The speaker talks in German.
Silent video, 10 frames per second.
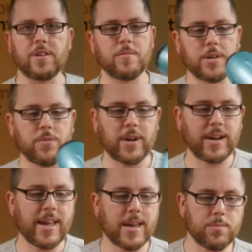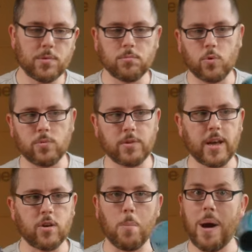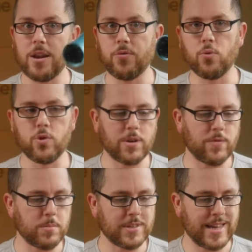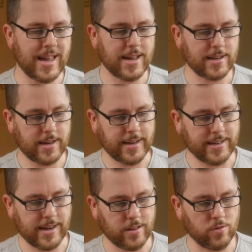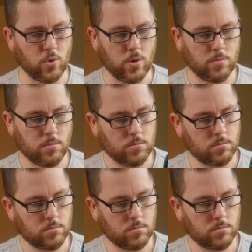dass ihr mal den Vergleich habt. Der normale Föhn, den wir bisher hatten, klingt halt so.